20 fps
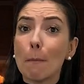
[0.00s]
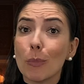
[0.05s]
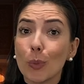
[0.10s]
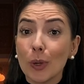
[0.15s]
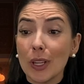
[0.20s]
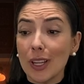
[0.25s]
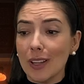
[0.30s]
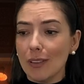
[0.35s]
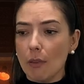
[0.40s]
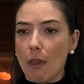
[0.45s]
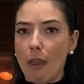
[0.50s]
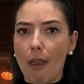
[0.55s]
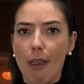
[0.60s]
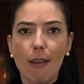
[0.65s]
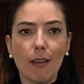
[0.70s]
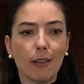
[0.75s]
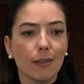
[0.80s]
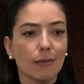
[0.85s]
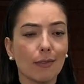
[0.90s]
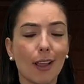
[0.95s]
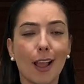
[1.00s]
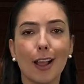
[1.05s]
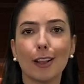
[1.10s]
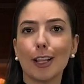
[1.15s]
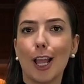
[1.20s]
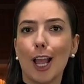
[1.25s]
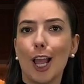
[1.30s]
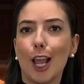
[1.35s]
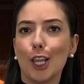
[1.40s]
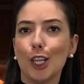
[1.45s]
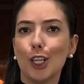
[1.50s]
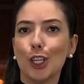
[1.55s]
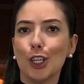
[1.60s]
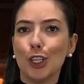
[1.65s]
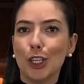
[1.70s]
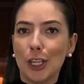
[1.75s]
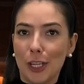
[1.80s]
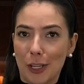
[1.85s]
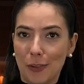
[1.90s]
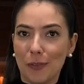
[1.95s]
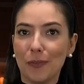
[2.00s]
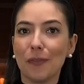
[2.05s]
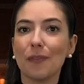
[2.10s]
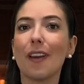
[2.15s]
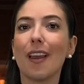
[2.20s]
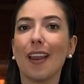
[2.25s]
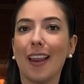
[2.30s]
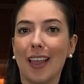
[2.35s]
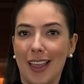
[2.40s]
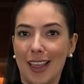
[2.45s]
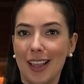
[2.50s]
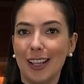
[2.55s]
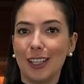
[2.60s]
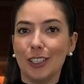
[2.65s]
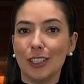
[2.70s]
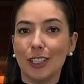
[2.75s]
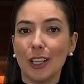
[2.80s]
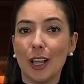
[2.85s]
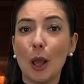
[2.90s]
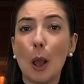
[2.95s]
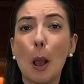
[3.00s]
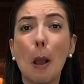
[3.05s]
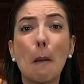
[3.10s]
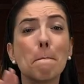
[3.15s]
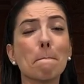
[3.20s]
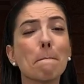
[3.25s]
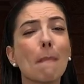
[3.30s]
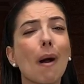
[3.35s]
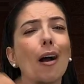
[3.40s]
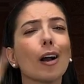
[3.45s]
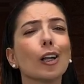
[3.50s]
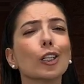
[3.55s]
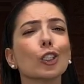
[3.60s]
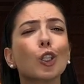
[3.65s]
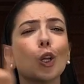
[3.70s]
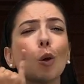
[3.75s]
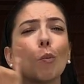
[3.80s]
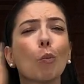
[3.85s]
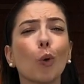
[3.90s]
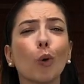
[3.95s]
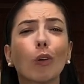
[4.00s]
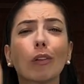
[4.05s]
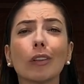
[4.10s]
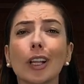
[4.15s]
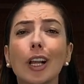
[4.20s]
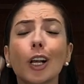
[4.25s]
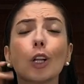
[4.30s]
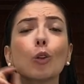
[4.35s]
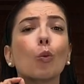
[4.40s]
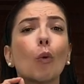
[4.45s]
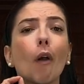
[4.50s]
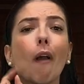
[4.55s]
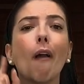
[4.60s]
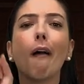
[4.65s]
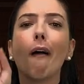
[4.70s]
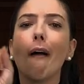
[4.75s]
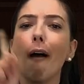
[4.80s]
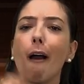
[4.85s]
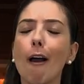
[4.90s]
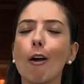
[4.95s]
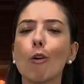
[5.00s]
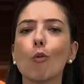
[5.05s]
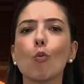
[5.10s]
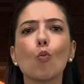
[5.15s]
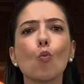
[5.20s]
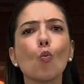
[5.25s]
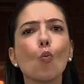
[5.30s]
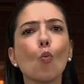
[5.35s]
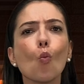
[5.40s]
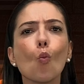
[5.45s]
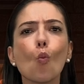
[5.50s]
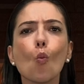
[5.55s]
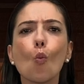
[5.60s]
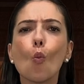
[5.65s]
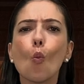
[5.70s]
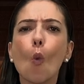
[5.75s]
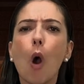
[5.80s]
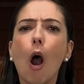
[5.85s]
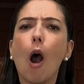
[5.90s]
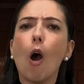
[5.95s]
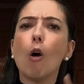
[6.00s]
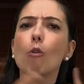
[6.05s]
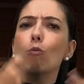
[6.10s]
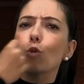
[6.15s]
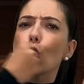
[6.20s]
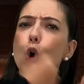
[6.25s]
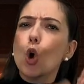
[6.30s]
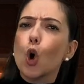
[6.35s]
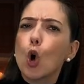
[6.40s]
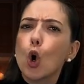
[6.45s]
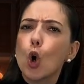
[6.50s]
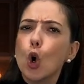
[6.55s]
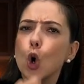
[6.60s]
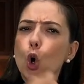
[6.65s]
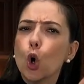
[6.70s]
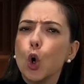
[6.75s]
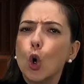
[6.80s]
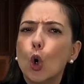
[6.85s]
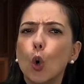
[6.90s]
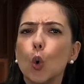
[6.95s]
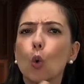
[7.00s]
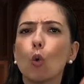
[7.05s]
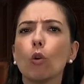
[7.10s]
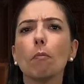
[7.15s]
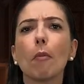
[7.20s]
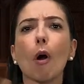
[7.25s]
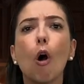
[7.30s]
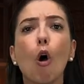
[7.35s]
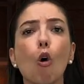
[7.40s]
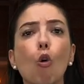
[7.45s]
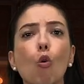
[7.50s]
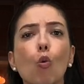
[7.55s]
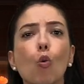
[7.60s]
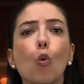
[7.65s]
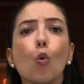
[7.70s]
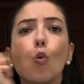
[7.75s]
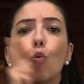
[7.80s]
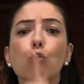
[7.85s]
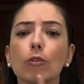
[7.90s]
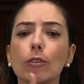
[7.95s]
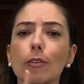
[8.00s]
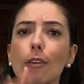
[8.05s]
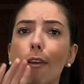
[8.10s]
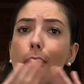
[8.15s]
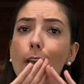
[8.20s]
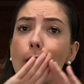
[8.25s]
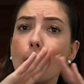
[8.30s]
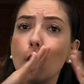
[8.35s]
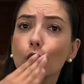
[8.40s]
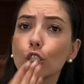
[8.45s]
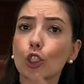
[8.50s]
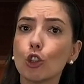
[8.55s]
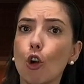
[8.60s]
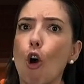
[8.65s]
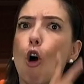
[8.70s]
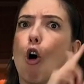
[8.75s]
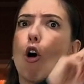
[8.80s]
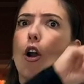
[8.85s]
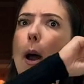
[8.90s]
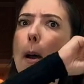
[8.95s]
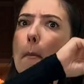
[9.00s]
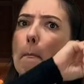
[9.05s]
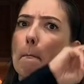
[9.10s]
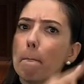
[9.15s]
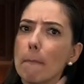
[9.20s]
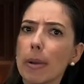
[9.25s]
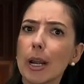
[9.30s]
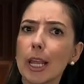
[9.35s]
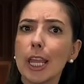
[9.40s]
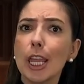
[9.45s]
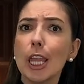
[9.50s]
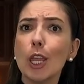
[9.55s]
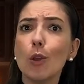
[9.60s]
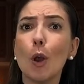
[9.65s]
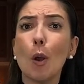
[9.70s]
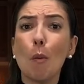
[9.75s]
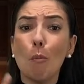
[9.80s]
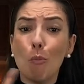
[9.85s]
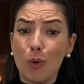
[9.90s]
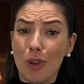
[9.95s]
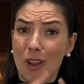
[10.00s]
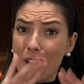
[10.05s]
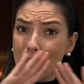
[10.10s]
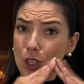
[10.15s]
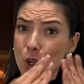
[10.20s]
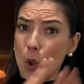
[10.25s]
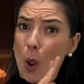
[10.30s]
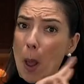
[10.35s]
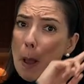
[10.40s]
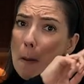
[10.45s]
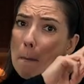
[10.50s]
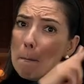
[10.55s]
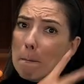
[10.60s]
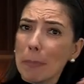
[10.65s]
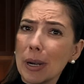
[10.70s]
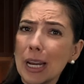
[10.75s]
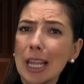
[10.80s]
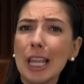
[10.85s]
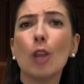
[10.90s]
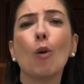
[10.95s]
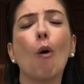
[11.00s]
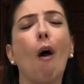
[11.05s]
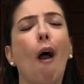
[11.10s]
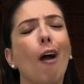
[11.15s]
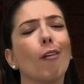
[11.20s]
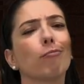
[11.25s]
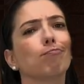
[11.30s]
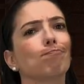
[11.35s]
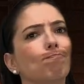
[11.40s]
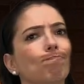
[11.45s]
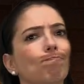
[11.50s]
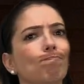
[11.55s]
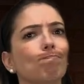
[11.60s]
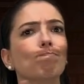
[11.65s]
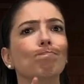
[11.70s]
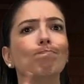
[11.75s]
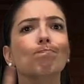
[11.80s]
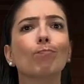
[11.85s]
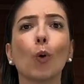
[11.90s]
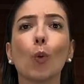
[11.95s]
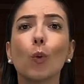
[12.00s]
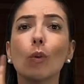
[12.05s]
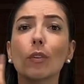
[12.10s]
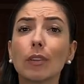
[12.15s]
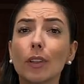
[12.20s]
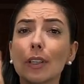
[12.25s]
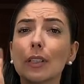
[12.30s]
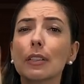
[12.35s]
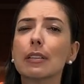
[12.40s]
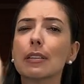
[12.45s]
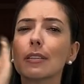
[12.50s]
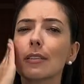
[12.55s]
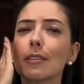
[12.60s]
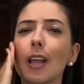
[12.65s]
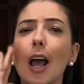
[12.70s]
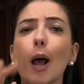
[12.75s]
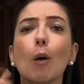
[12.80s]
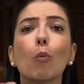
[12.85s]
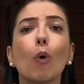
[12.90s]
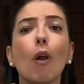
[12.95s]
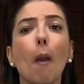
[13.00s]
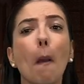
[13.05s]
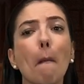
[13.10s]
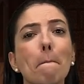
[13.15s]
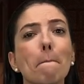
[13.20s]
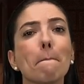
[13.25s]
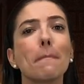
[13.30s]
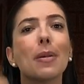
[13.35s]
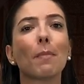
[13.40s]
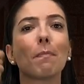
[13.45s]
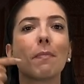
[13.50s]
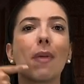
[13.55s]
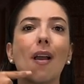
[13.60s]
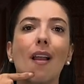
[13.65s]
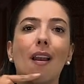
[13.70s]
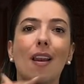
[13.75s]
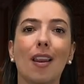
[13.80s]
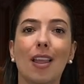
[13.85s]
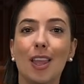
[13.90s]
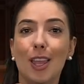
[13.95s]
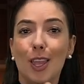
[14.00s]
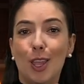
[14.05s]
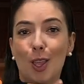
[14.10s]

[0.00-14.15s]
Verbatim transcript: Por isso, elas são bem diferentes. Mas o que, que é importante? A gente continuar a nossa luta de conquista por uma educação de uma escola bilíngue, porque a escola bilíngue é muito importante,